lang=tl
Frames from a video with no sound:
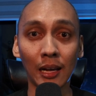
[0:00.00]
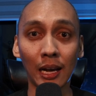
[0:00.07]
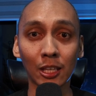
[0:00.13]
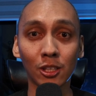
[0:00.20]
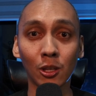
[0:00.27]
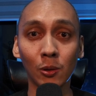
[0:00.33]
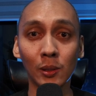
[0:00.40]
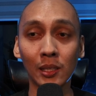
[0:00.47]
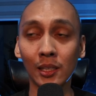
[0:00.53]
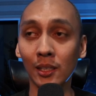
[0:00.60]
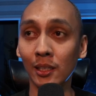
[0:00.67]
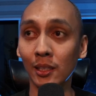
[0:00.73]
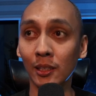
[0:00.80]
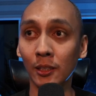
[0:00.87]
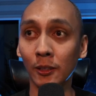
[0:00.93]

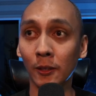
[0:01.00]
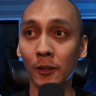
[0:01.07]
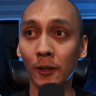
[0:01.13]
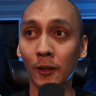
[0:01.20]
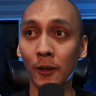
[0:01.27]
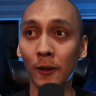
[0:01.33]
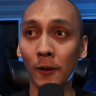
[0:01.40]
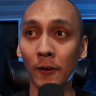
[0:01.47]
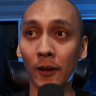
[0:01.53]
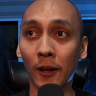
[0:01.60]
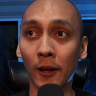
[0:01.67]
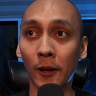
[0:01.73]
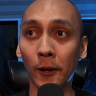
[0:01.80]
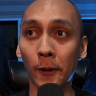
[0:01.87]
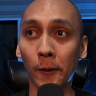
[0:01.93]
actually
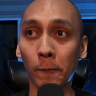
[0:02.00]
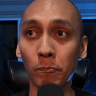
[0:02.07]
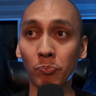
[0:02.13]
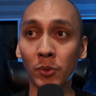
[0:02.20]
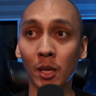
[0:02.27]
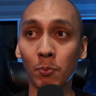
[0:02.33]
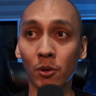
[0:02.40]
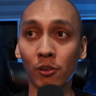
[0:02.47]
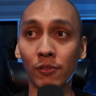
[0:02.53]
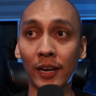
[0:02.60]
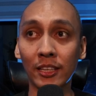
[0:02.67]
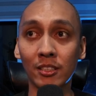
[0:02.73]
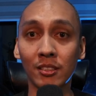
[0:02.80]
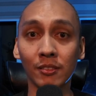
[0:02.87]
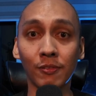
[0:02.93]
uh,
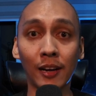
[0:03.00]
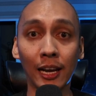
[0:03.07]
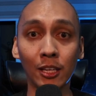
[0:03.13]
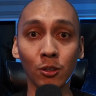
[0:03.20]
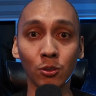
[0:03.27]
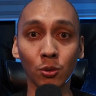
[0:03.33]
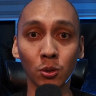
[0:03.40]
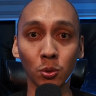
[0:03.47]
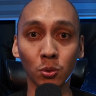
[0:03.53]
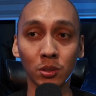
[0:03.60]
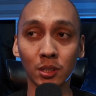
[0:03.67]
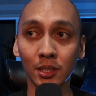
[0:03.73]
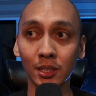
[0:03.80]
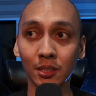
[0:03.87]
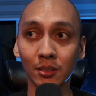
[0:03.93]
provides value to
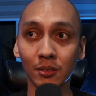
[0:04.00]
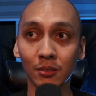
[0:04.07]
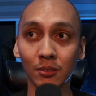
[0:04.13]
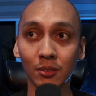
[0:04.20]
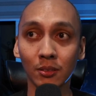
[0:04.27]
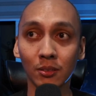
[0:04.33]
users